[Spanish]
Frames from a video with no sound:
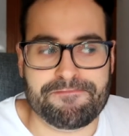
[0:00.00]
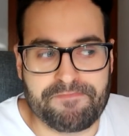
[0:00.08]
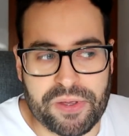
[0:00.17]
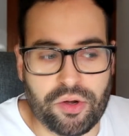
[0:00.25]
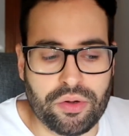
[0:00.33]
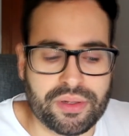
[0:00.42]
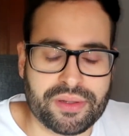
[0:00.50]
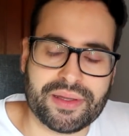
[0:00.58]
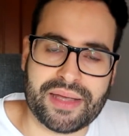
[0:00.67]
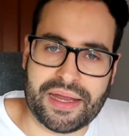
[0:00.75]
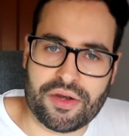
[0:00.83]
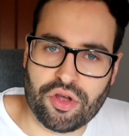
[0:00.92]
Pero
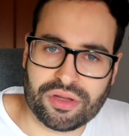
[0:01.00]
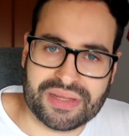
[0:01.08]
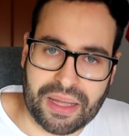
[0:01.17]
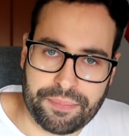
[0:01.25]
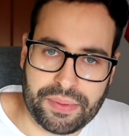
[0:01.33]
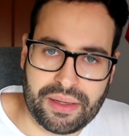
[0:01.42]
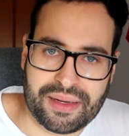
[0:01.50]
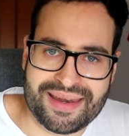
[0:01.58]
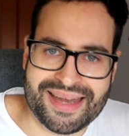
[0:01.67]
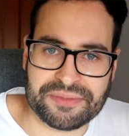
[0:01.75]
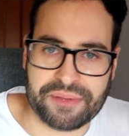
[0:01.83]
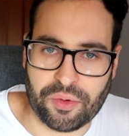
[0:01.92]
que no tape
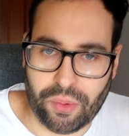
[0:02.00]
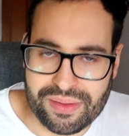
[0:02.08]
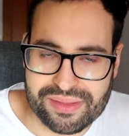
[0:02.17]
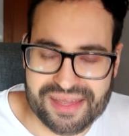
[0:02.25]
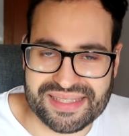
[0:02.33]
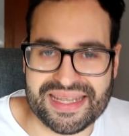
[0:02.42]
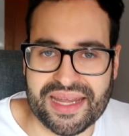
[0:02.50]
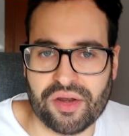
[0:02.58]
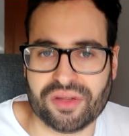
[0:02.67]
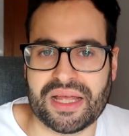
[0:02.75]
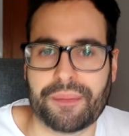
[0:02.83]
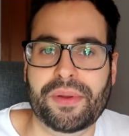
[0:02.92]
las vergüenzas y que
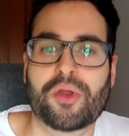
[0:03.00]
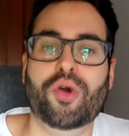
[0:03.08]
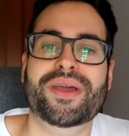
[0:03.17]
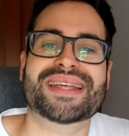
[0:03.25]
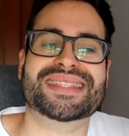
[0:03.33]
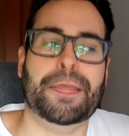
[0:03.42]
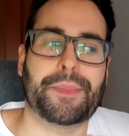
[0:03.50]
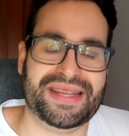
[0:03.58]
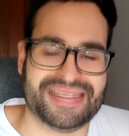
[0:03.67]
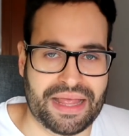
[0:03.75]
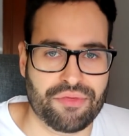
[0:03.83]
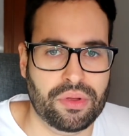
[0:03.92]
no tape lo que está
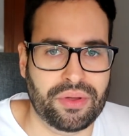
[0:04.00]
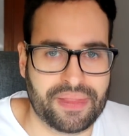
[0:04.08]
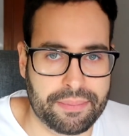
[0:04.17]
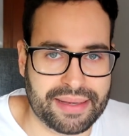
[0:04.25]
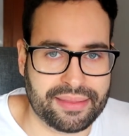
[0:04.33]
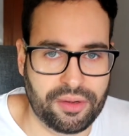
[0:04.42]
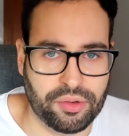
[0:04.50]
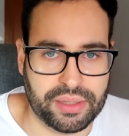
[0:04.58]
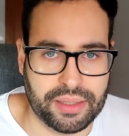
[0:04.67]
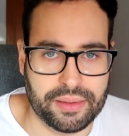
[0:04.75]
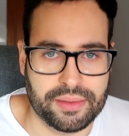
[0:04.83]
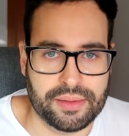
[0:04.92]
pasando en el
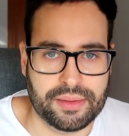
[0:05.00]
Barcelona.